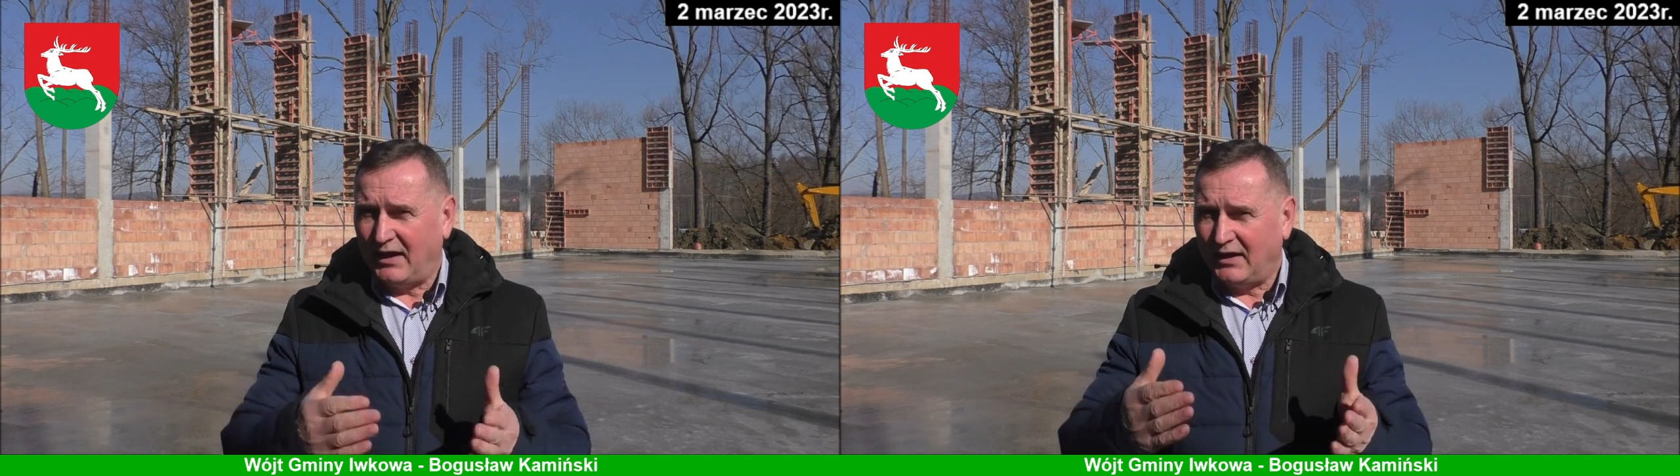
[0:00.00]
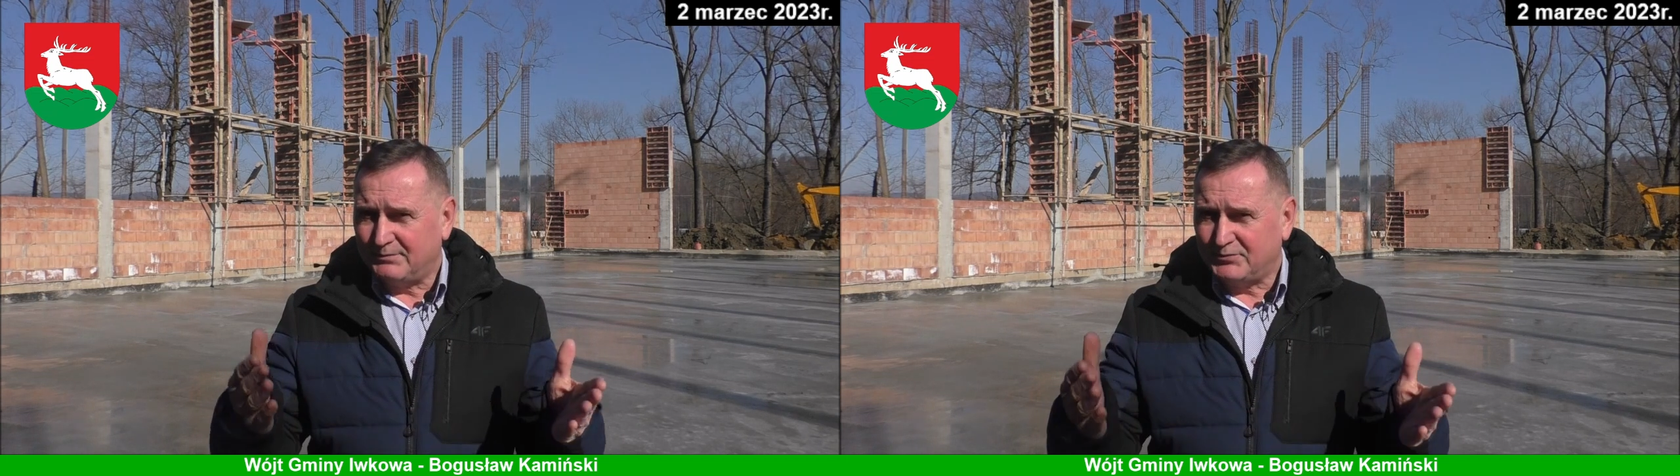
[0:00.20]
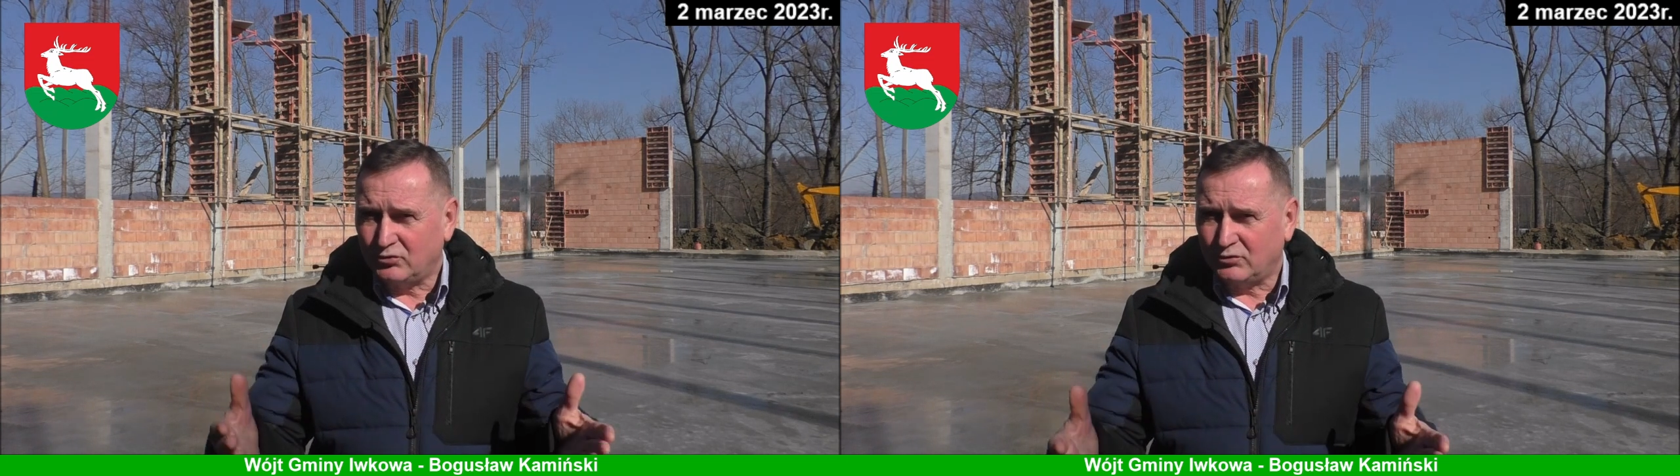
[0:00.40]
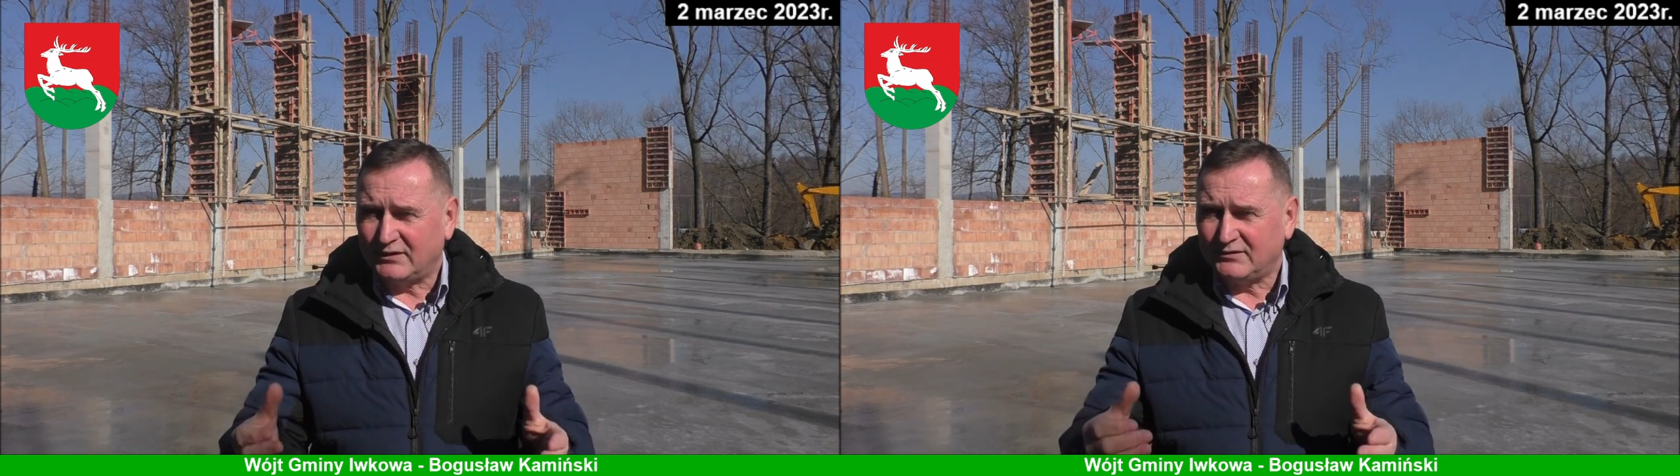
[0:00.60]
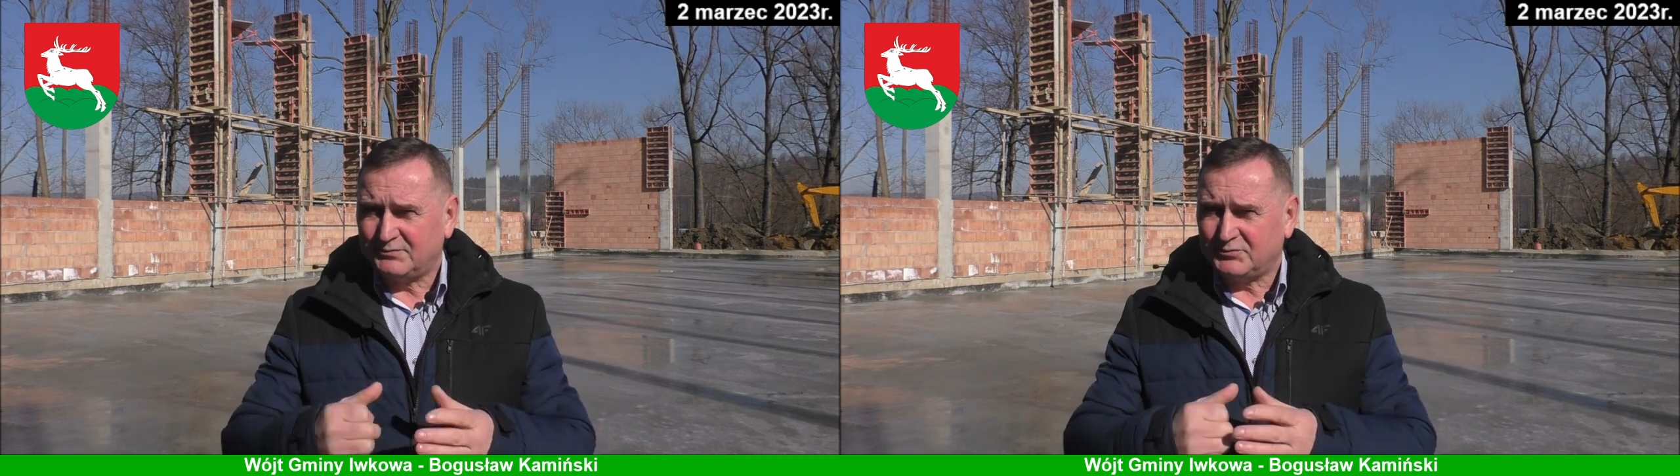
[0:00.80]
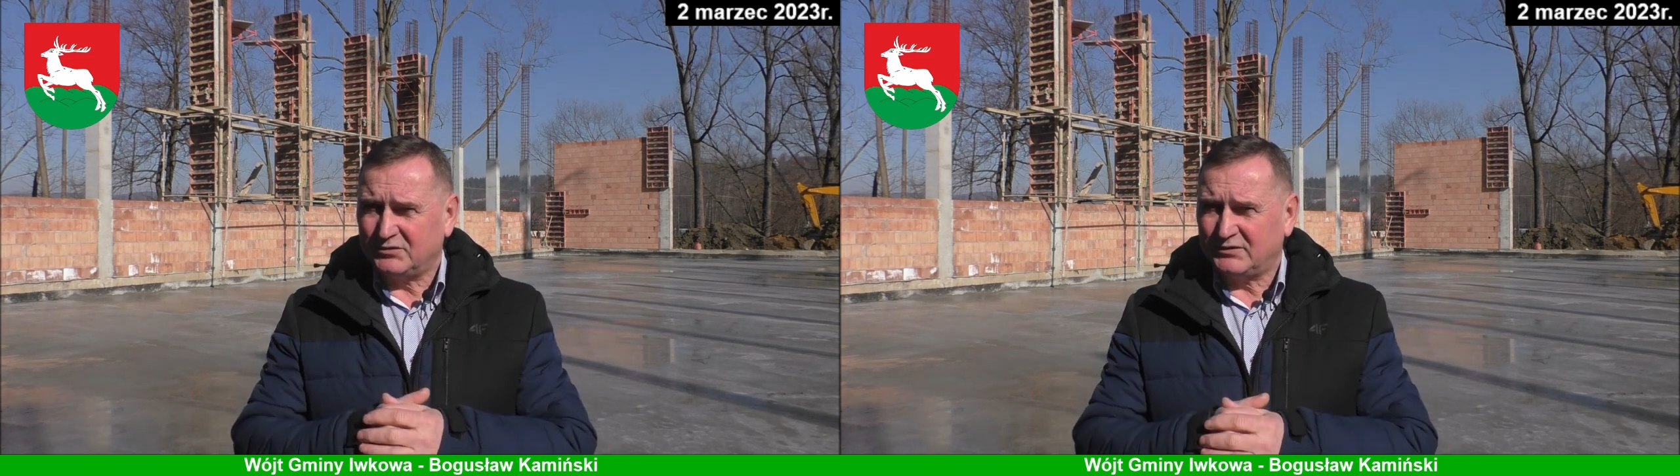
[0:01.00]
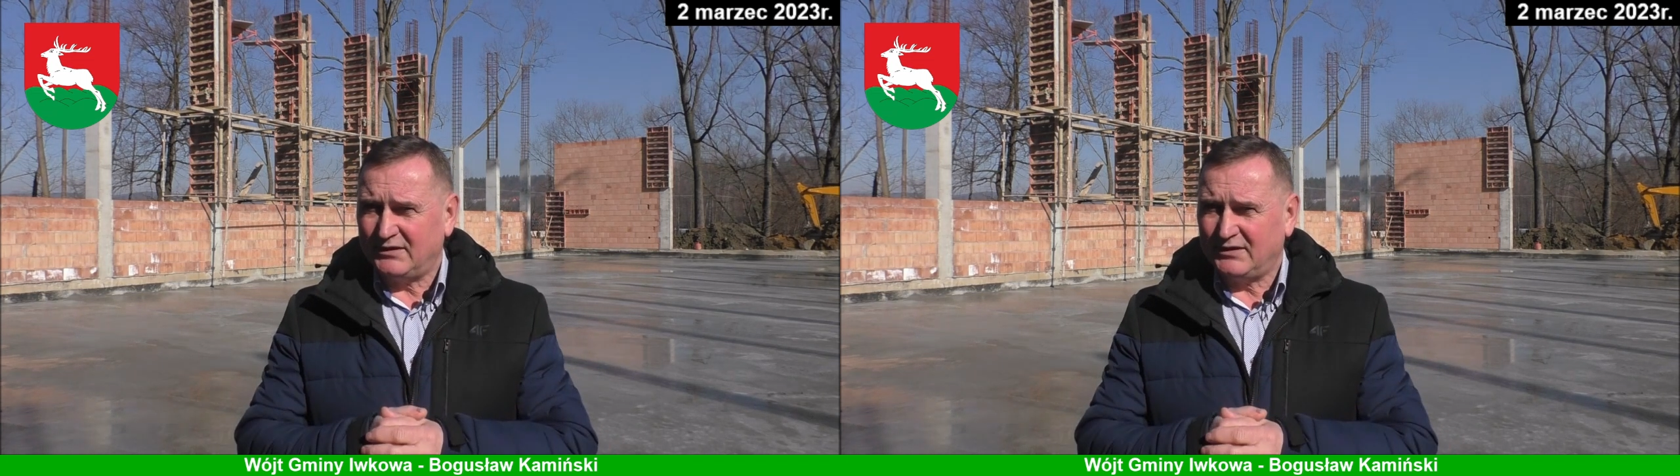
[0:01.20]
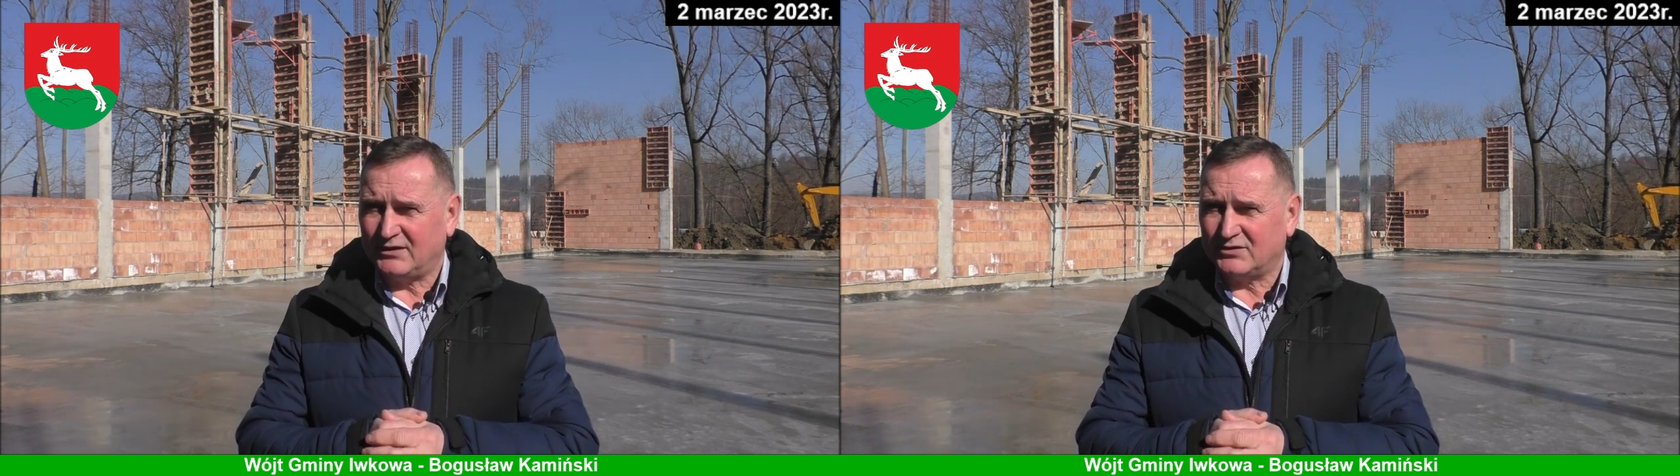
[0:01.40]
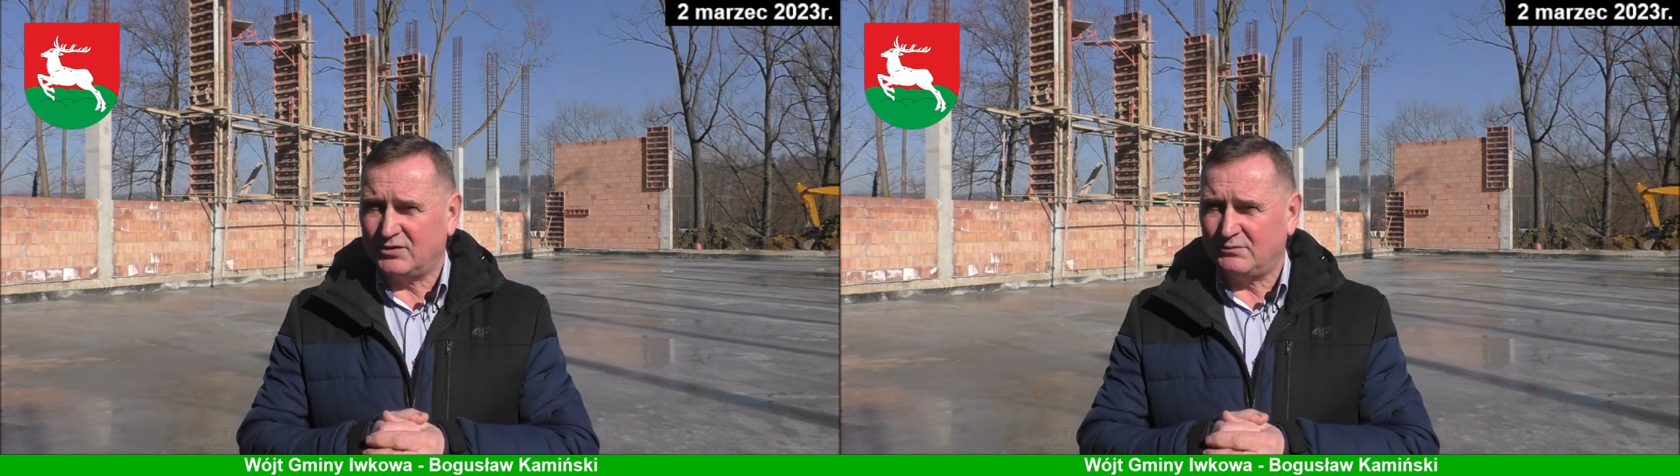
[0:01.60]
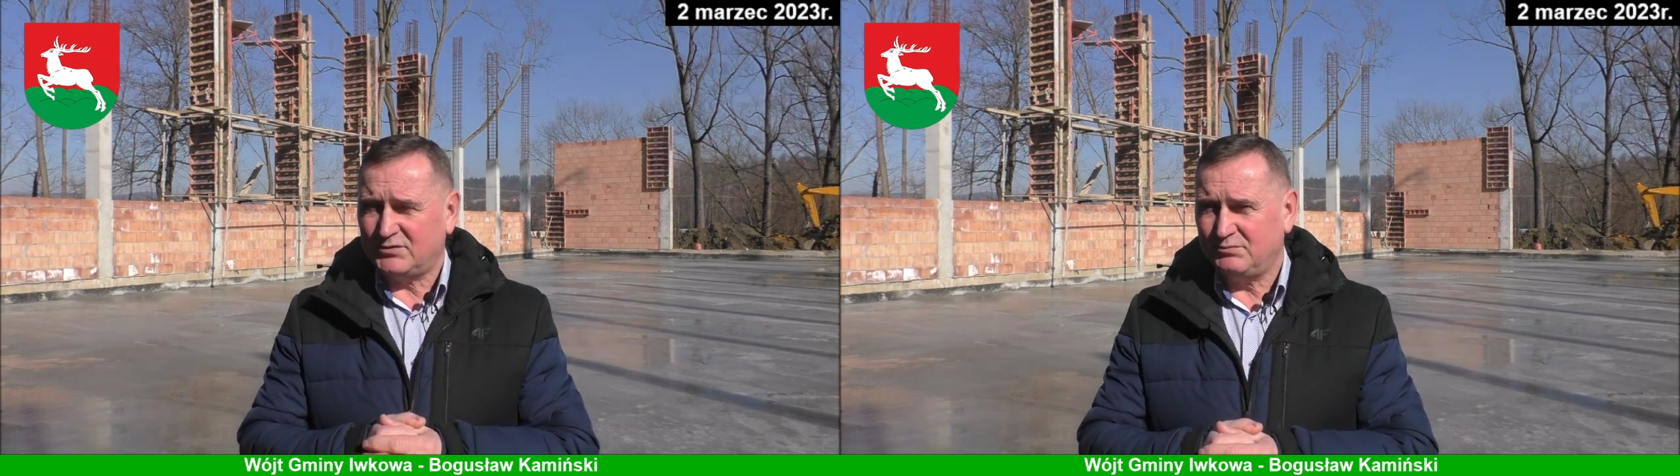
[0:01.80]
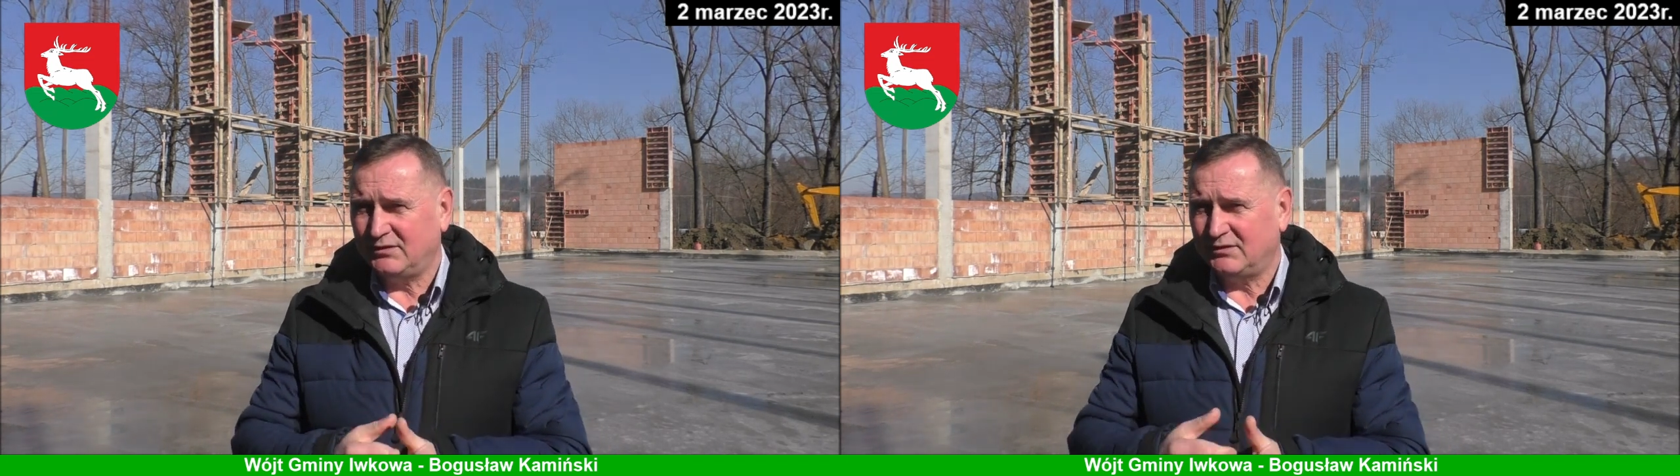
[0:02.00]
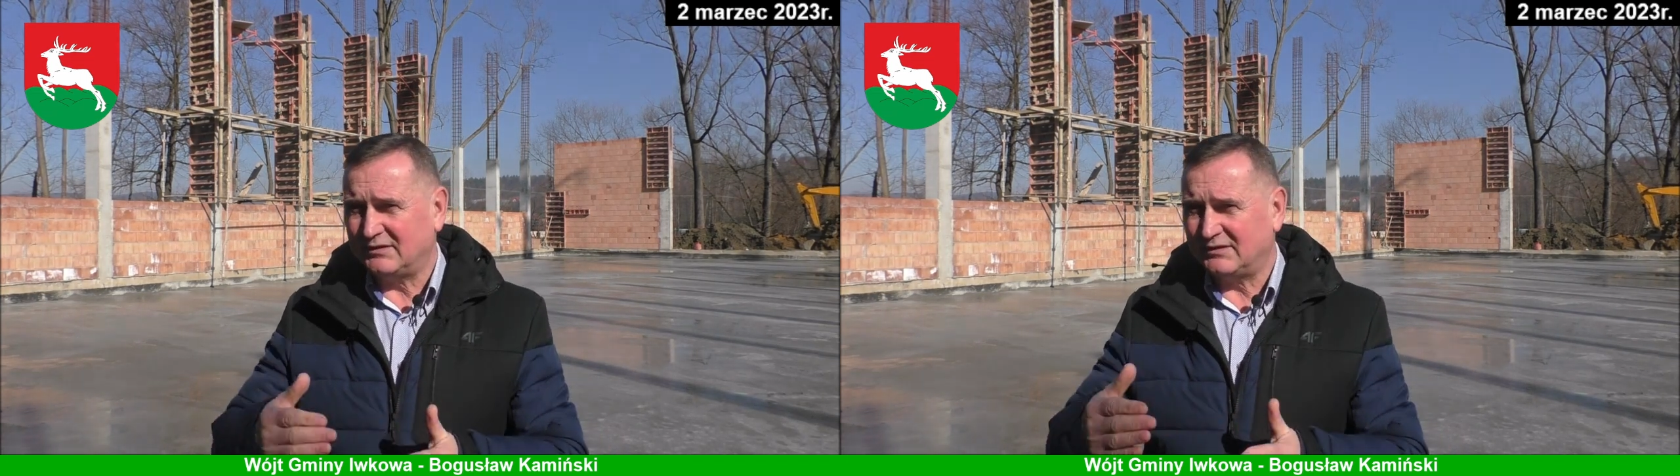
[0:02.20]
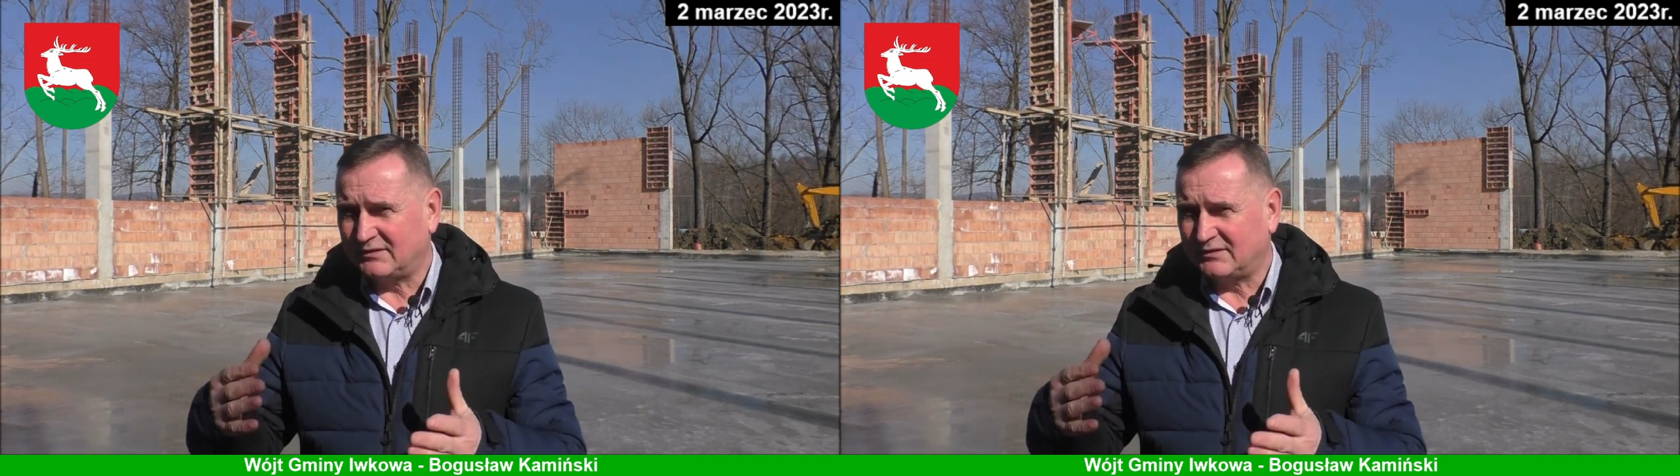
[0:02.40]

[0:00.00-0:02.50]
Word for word: ale przy okazji sprzątania, żebyśmy